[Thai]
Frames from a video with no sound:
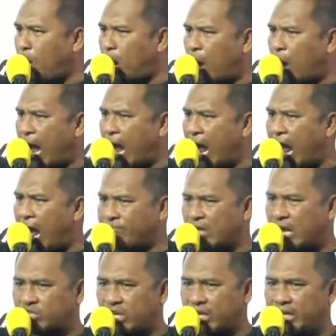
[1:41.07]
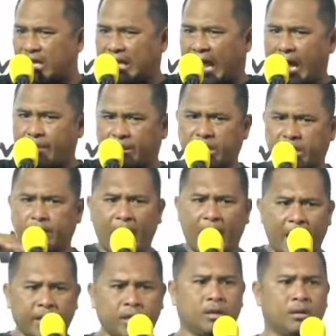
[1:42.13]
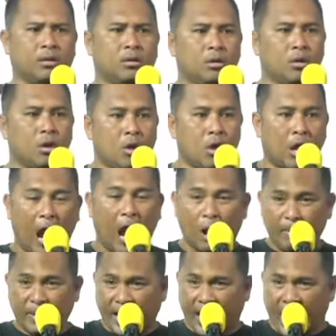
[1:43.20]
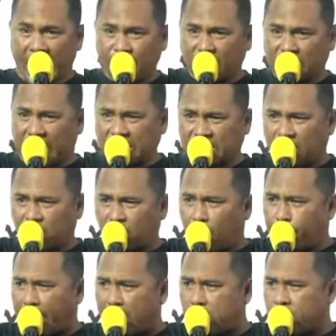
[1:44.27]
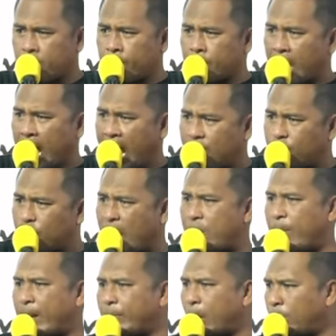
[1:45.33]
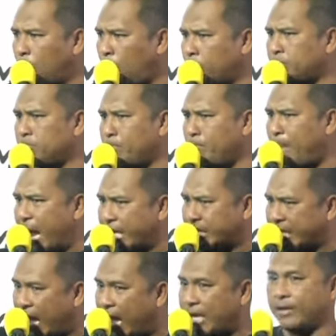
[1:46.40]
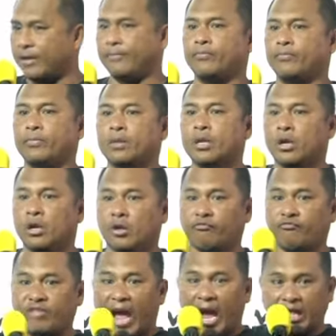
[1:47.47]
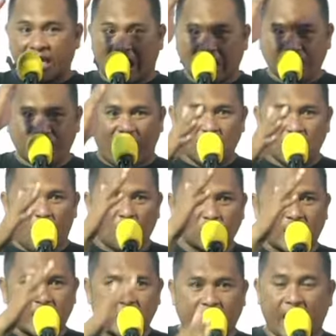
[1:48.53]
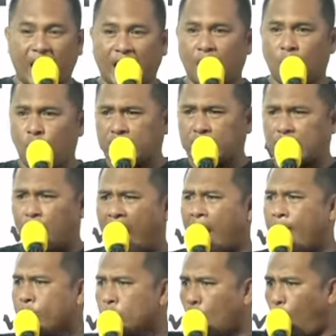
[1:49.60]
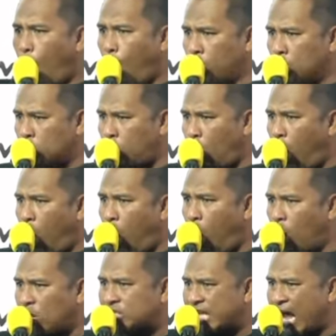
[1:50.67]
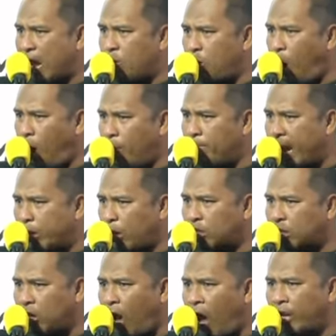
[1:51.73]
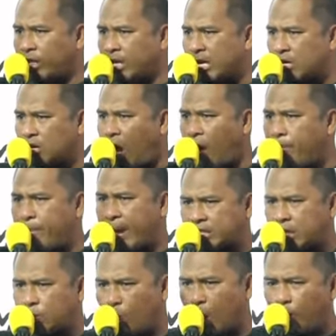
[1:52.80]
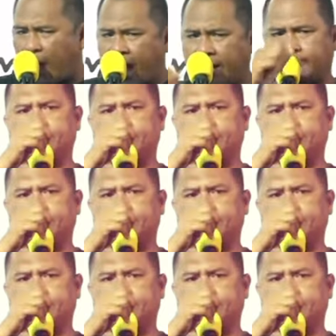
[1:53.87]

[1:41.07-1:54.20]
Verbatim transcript: กว่าห้ามทักษิณเดินทางไปเชียงใหม่เขาไม่ได้ห้ามว่าทักษิณต้องไป ห้ามไหวบรรพบุรุษไม่ใช่ แต่ที่เขาตั้งข้อสังเกตและห่วงใยว่า คุณโกหกสังคมมาโดยตลอด 180 กว่าวัน